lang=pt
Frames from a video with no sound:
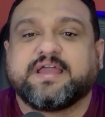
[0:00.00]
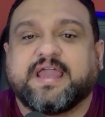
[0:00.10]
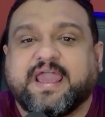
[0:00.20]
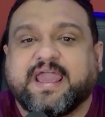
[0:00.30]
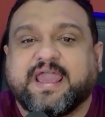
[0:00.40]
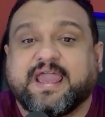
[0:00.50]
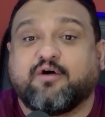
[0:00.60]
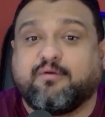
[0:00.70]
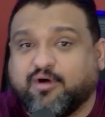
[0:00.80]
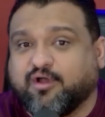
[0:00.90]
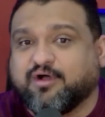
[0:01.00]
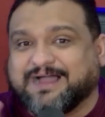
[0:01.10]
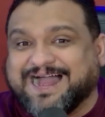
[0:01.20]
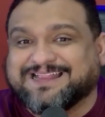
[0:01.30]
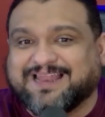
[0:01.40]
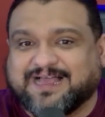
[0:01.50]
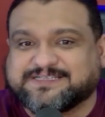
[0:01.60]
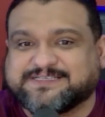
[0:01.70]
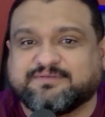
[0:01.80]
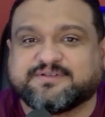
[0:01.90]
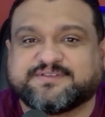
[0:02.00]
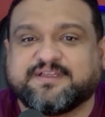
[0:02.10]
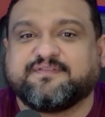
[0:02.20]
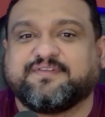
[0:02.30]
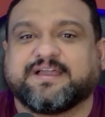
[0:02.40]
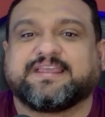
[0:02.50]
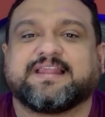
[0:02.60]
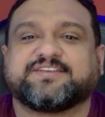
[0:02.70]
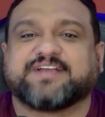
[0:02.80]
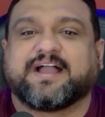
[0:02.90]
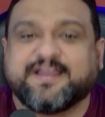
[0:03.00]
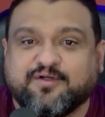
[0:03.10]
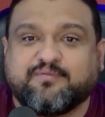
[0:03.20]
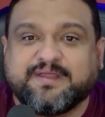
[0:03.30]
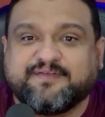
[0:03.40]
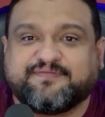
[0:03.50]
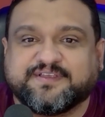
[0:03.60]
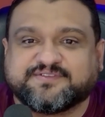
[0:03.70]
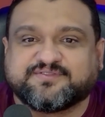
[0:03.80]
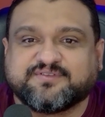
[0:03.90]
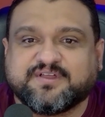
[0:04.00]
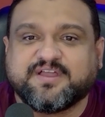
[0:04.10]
é, homologar a delação não significa que ele já ganhou o benefício.